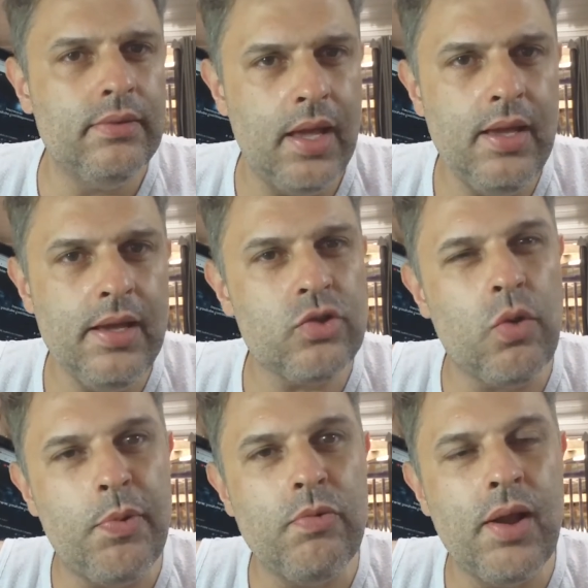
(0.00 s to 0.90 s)
tem, é
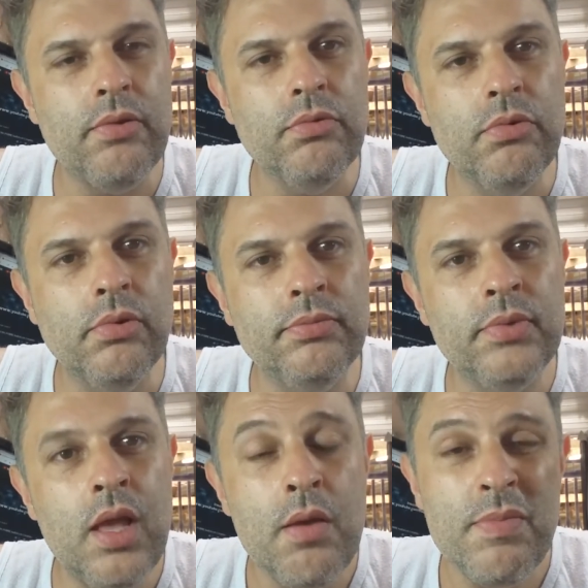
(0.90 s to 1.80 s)
só procurar no Google.
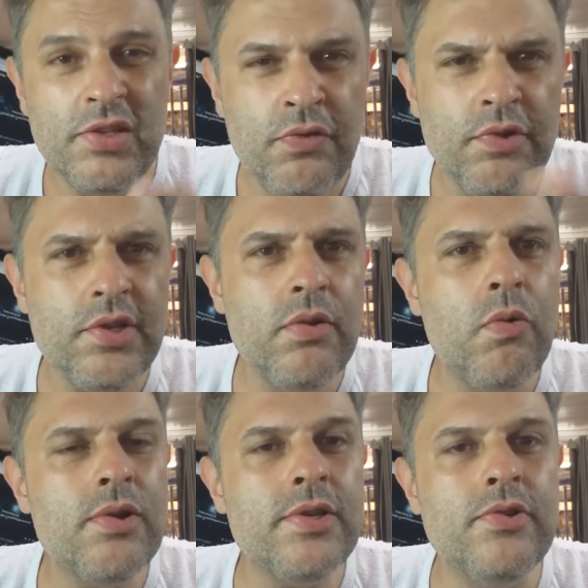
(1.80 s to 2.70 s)
Mas se você
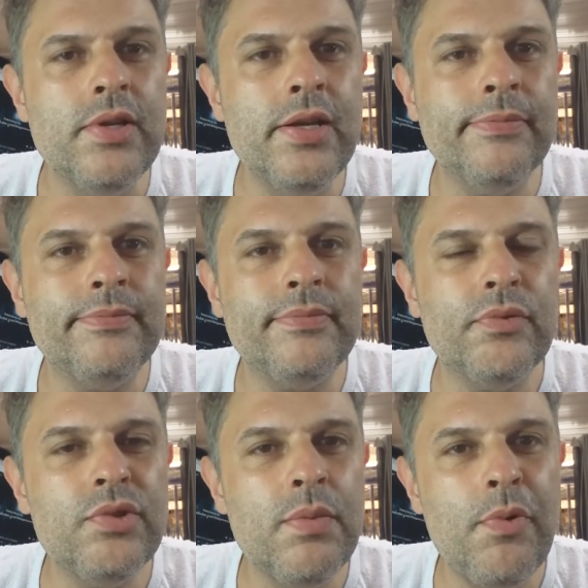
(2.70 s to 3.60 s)
não gosta de ler,
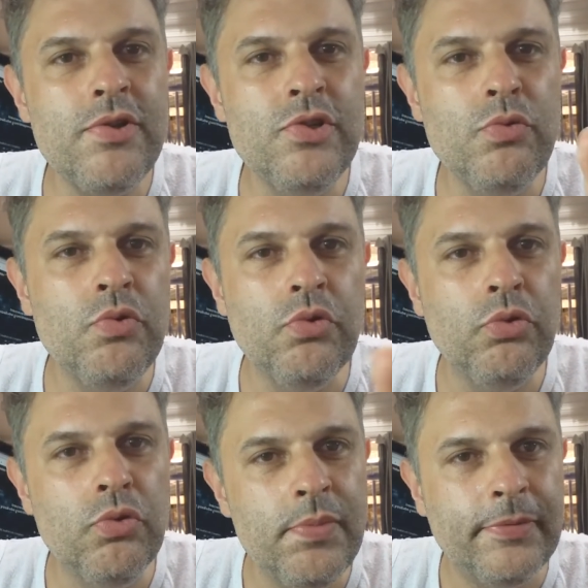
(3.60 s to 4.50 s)
você pode ir no
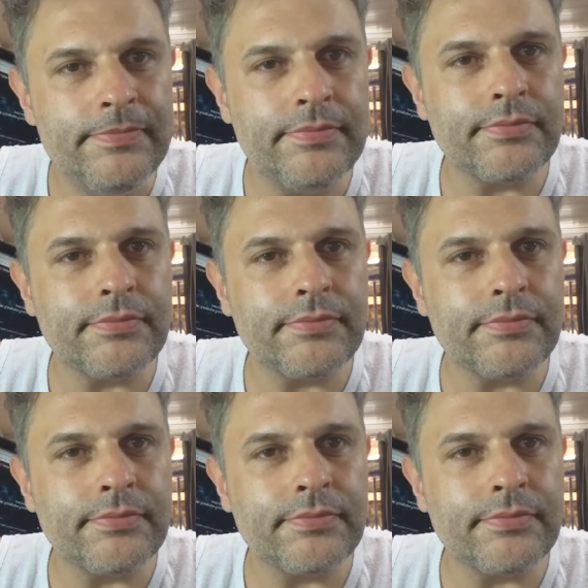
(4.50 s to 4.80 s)
YouTube.